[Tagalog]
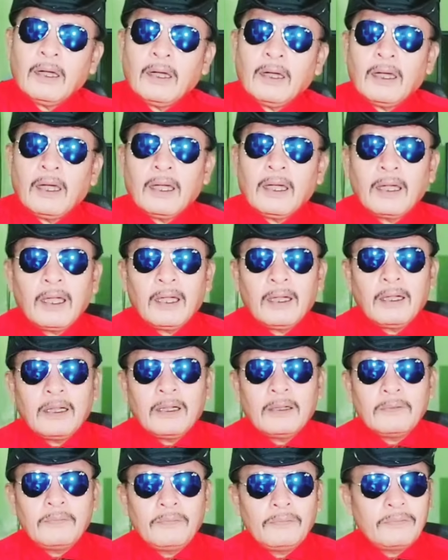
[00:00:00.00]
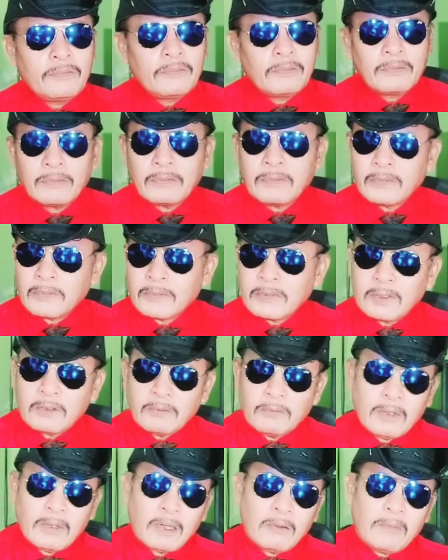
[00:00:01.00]
ang na
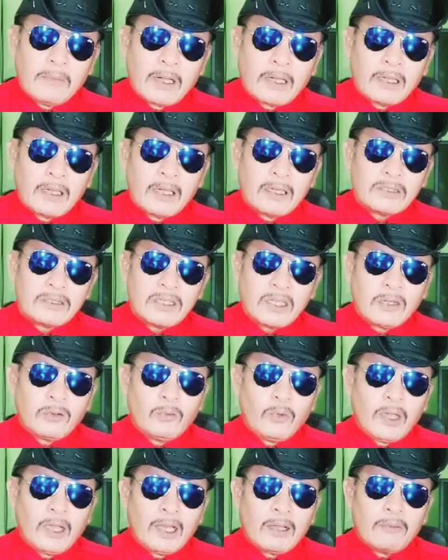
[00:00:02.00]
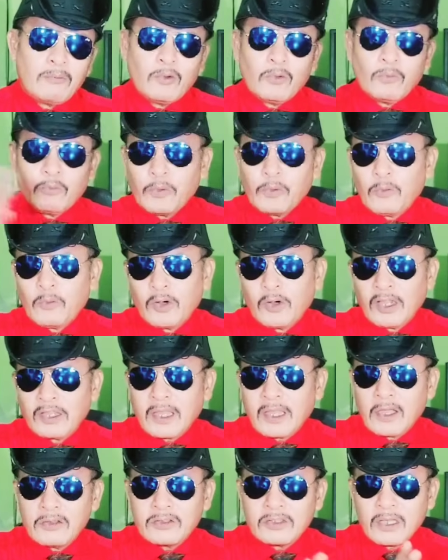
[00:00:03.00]
ah, mag-sigwi lang po muna
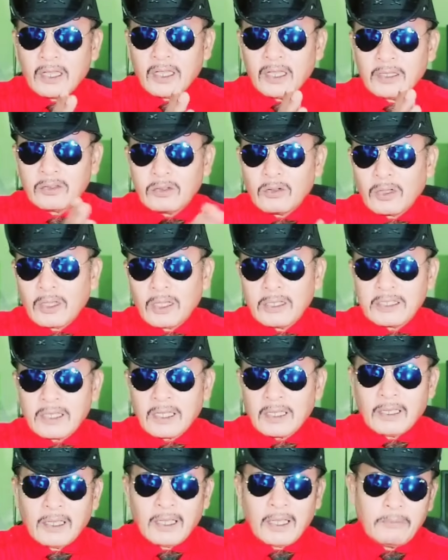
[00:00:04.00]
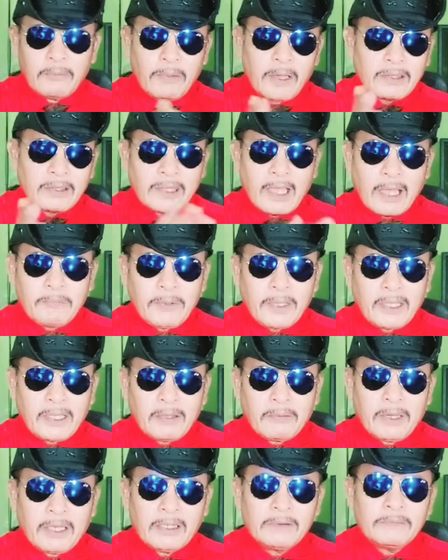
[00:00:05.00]
tayo sa itong isang ibang topic
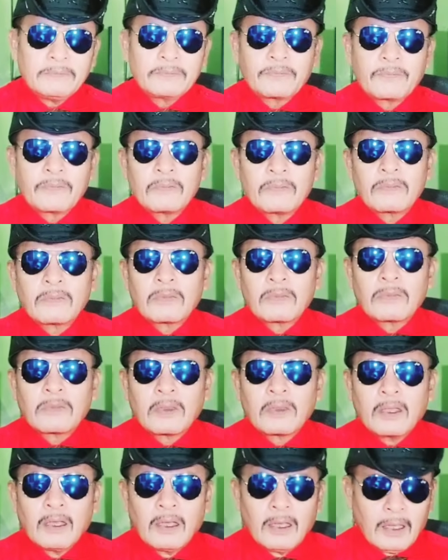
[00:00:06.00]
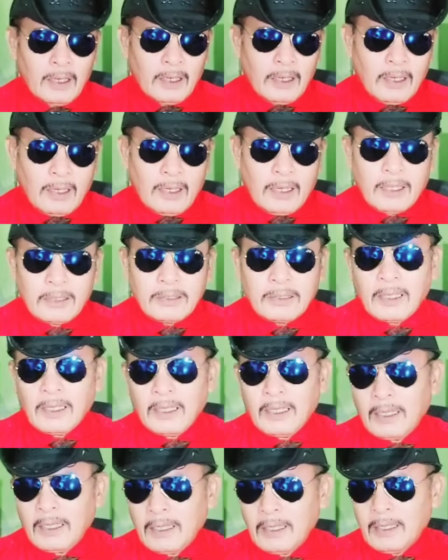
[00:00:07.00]
naman. At
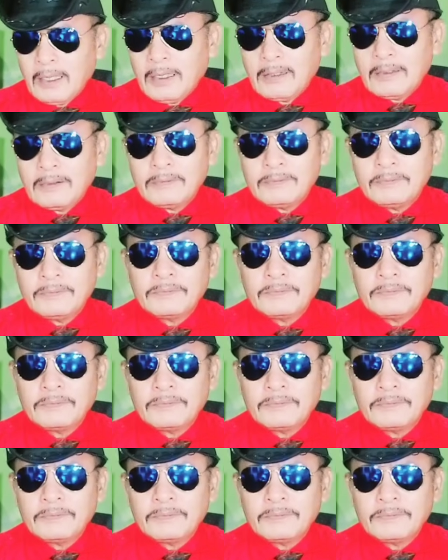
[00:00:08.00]
uh,